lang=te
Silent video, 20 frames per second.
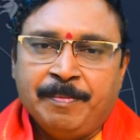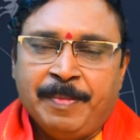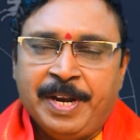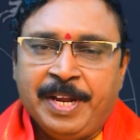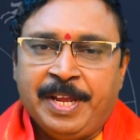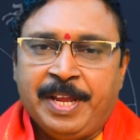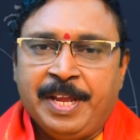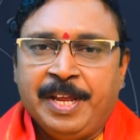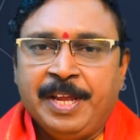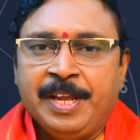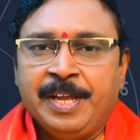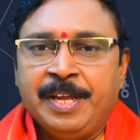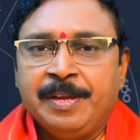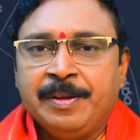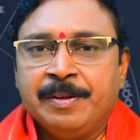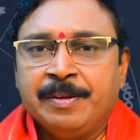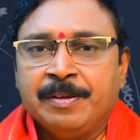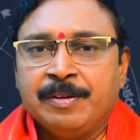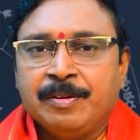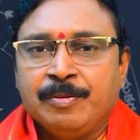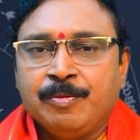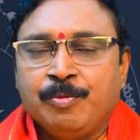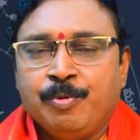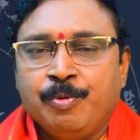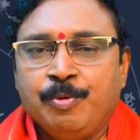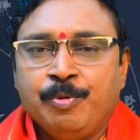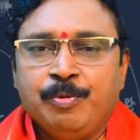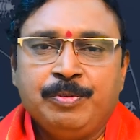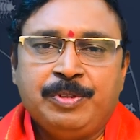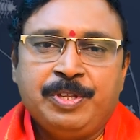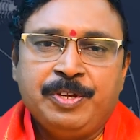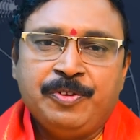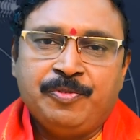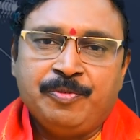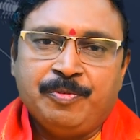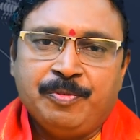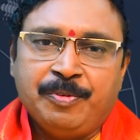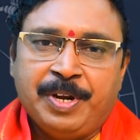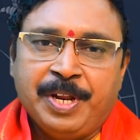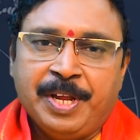మనకి గురువు
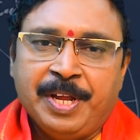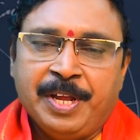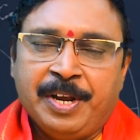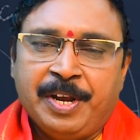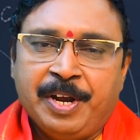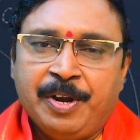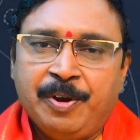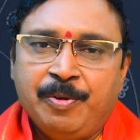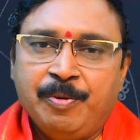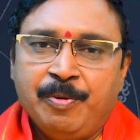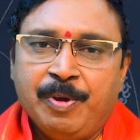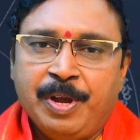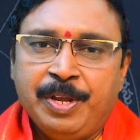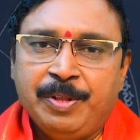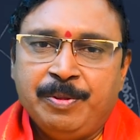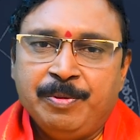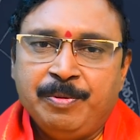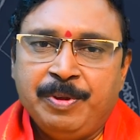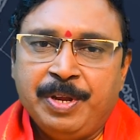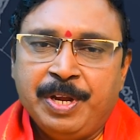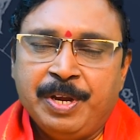తీసుకుంటే రెండు ఐదు